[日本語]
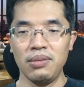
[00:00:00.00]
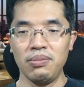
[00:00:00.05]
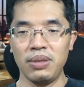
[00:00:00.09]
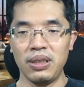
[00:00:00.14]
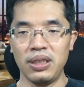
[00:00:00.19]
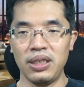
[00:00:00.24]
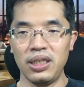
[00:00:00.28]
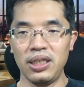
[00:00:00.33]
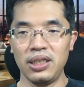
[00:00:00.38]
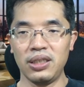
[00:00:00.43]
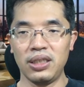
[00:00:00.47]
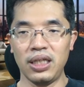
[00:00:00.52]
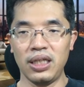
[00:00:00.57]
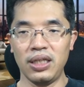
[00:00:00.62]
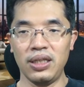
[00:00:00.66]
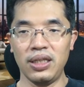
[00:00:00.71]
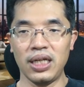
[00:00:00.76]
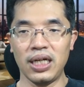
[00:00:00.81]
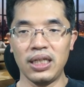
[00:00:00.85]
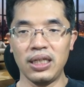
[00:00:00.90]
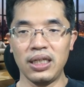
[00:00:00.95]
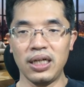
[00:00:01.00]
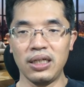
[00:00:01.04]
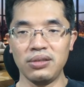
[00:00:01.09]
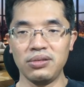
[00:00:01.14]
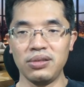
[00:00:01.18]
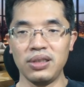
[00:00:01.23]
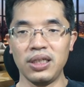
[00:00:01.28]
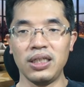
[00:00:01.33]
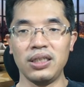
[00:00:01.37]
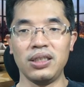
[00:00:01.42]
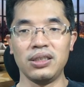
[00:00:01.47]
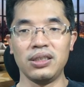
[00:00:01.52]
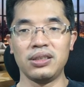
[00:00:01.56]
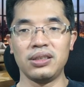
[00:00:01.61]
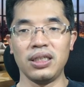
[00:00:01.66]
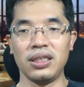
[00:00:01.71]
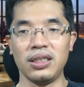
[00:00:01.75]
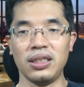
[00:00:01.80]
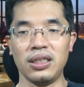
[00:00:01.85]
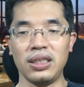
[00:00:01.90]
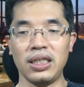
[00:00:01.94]
まあ、0.7ぐらいです。
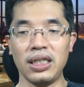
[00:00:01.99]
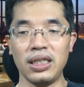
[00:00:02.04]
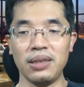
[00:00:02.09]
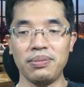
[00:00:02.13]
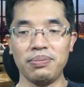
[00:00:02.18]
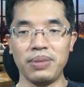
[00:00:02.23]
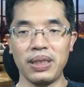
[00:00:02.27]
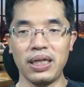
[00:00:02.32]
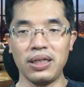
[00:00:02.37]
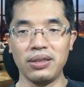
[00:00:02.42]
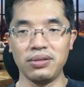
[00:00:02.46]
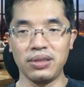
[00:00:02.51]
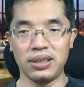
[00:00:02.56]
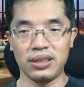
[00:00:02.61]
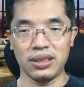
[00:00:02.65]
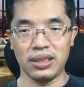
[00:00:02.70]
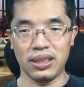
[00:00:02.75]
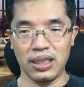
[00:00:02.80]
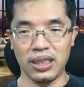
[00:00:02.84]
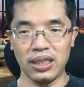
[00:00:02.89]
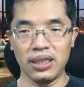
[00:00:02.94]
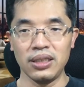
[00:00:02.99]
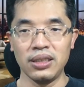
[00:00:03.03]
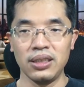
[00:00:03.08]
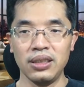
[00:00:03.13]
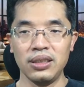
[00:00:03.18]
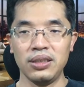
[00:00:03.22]
あ、7%ぐらいですかね。